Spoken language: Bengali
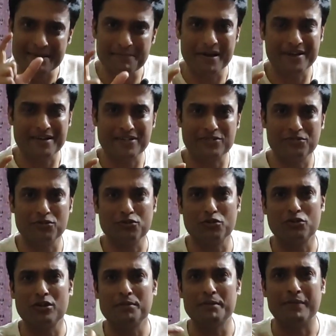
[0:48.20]
সেই ম্যাট্রেসগুলো
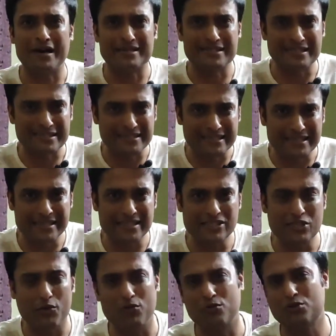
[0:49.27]
যখন আমি বাজারে
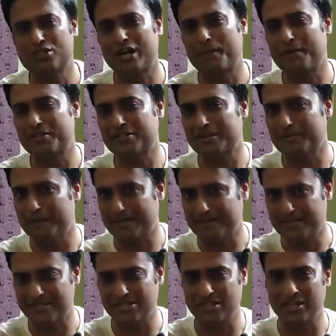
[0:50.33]
দেখেছি অন্য চার পাঁচটা
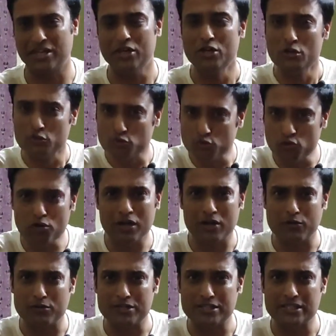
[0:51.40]
ম্যাট্রেসের সঙ্গে তুলনা
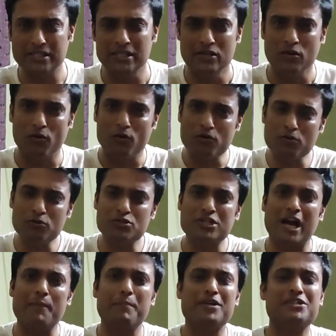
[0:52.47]
করেছি অন্য
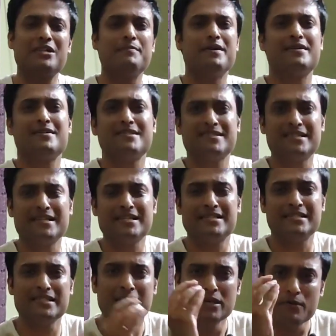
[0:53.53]
চার পাঁচটা ম্যাট্রেস
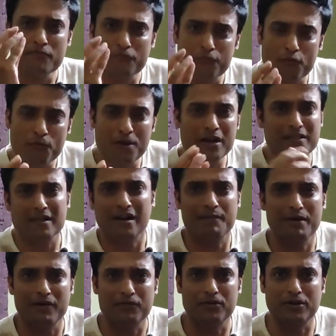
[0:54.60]
দেখেছি ফোমের তারা
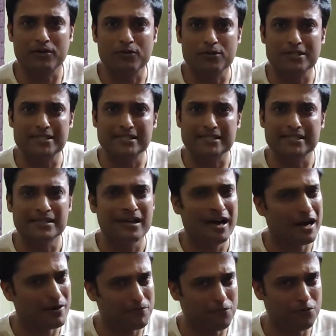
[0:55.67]
ব্যবহার করেছে
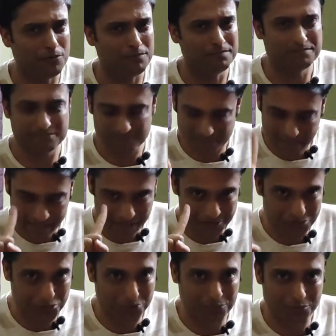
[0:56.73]
আর ফোম
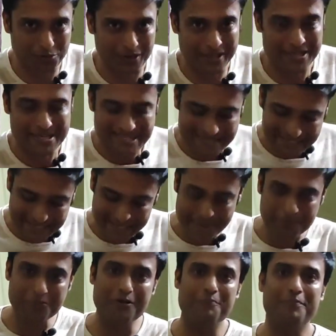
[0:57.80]
একদম নয়
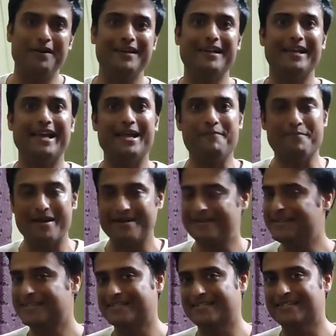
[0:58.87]
স্লিপ কোম্পানির এই
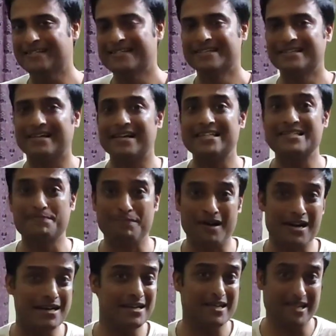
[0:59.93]
ম্যাট্রেসে তারা
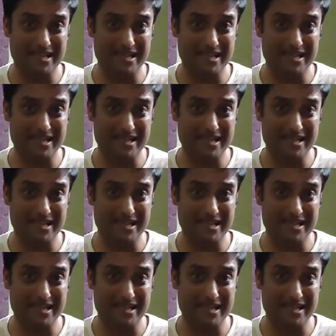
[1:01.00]
স্মার্ট